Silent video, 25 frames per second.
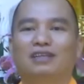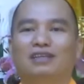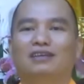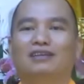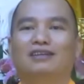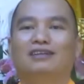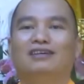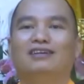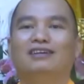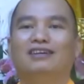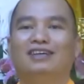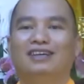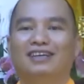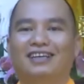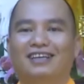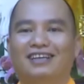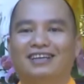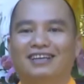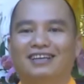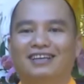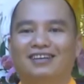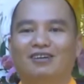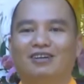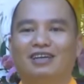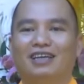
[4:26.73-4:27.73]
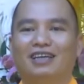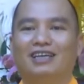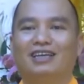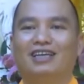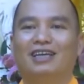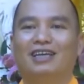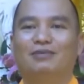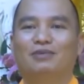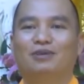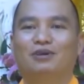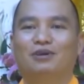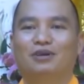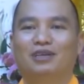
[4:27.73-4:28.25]
tử nữ ấy, có kinh
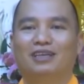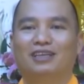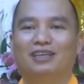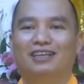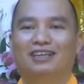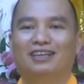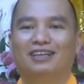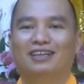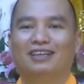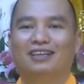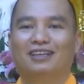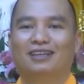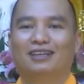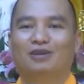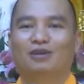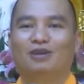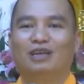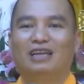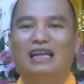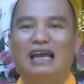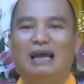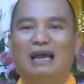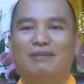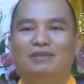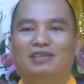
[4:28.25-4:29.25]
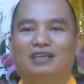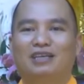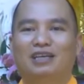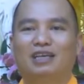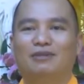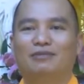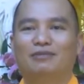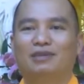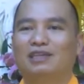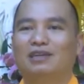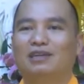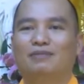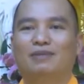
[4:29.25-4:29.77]
nghiệm rồi tôi là nam giới
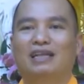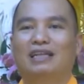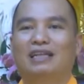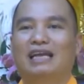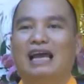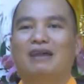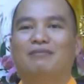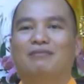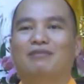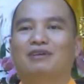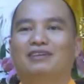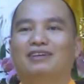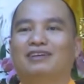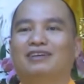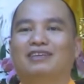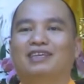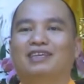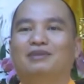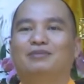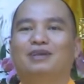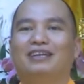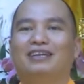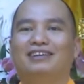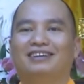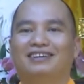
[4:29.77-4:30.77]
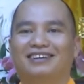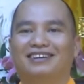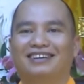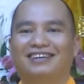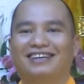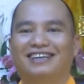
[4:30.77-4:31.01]
mà chưa mang thai bao giờ chưa biết được